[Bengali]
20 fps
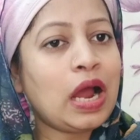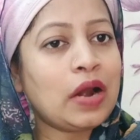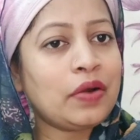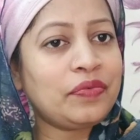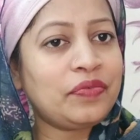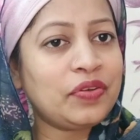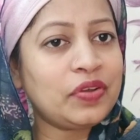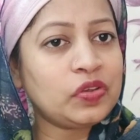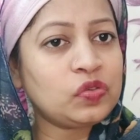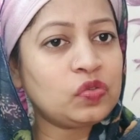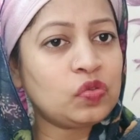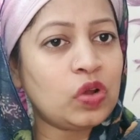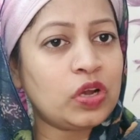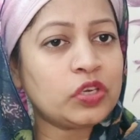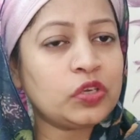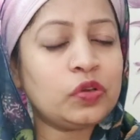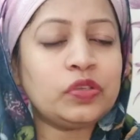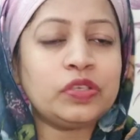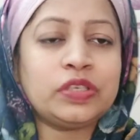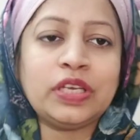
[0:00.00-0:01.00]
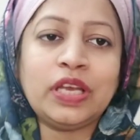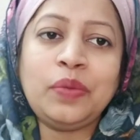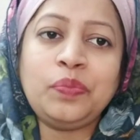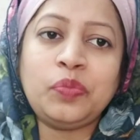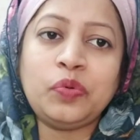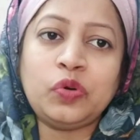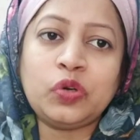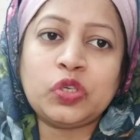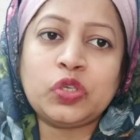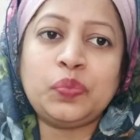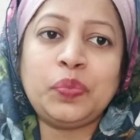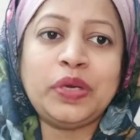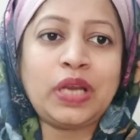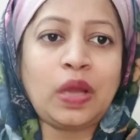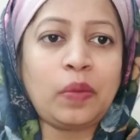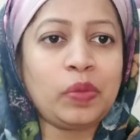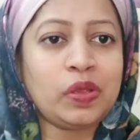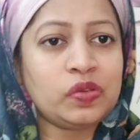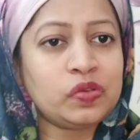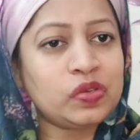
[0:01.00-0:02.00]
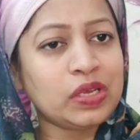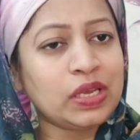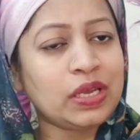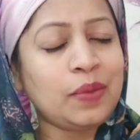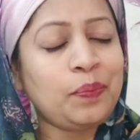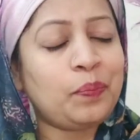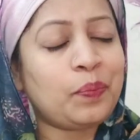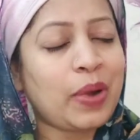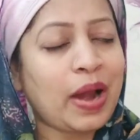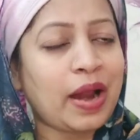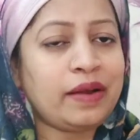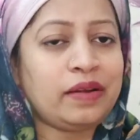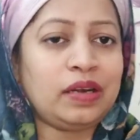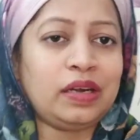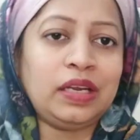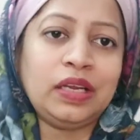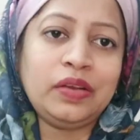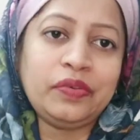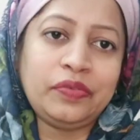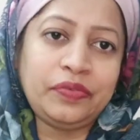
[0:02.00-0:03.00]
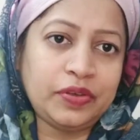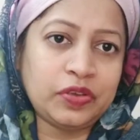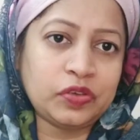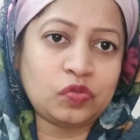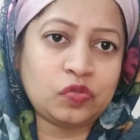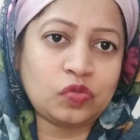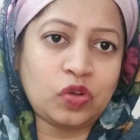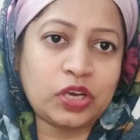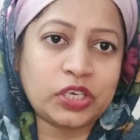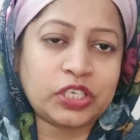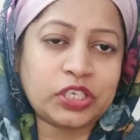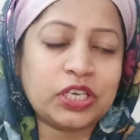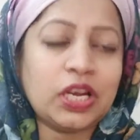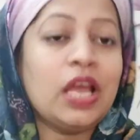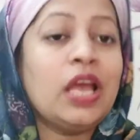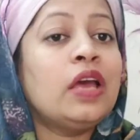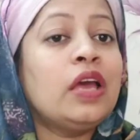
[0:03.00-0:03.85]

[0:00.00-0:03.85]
আর ফেস ওয়াশ হচ্ছে বুটস ভিটামিন সি ব্রাইটেনিং ফেস ওয়াশ